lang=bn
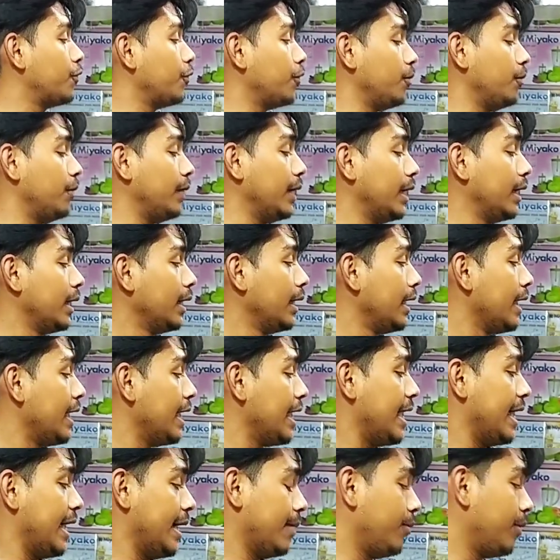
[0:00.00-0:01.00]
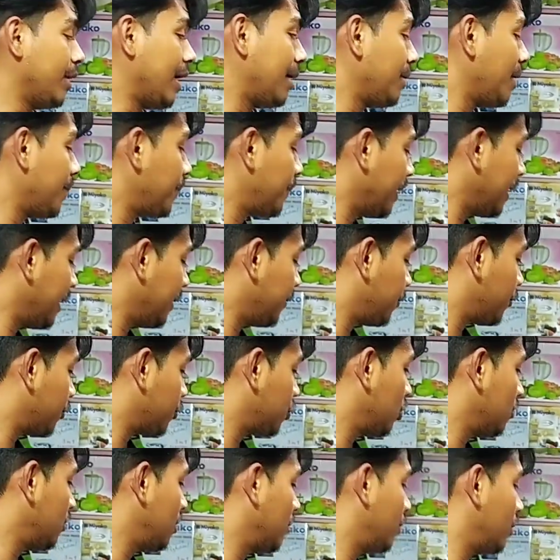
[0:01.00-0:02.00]
করবে এবং আমি আপনাকে
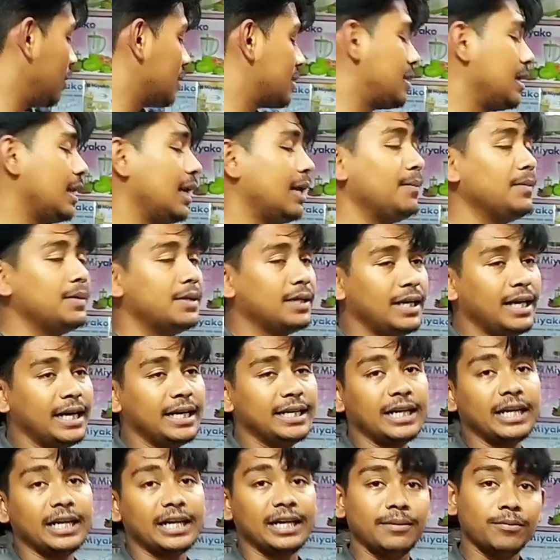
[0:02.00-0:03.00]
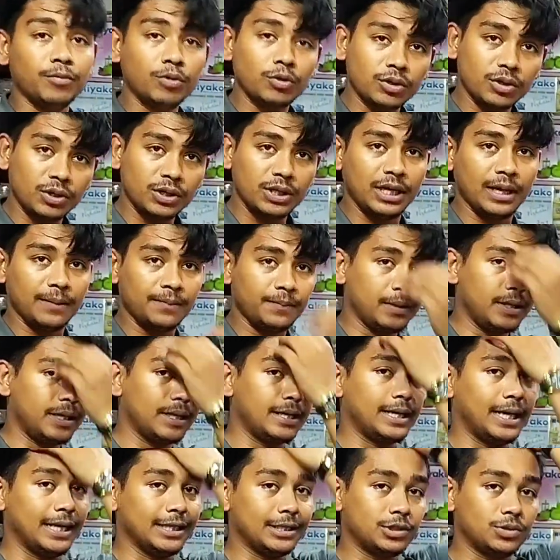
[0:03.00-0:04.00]
প্রথমে বলছিলাম যে এটা রিমোট দিয়ে আপনারা
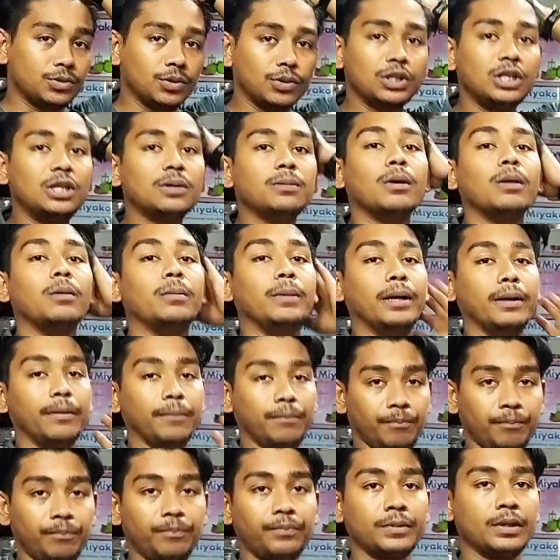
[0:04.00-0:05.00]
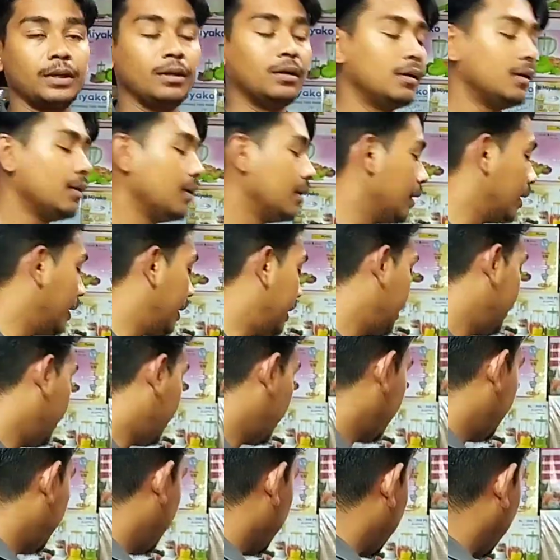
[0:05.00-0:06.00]
কাজ করতে পারবেন
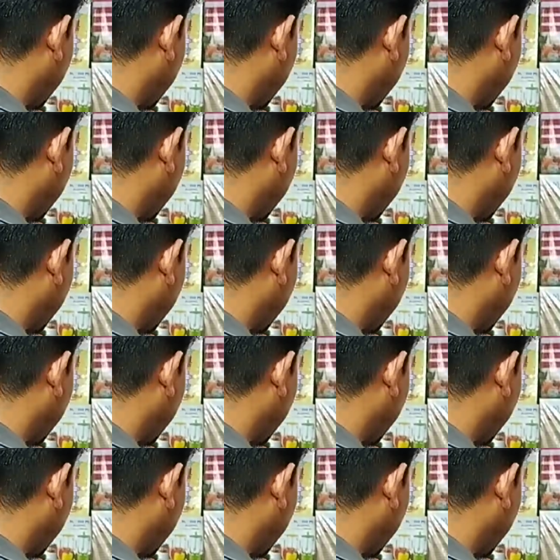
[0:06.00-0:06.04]
রিমোট দিয়ে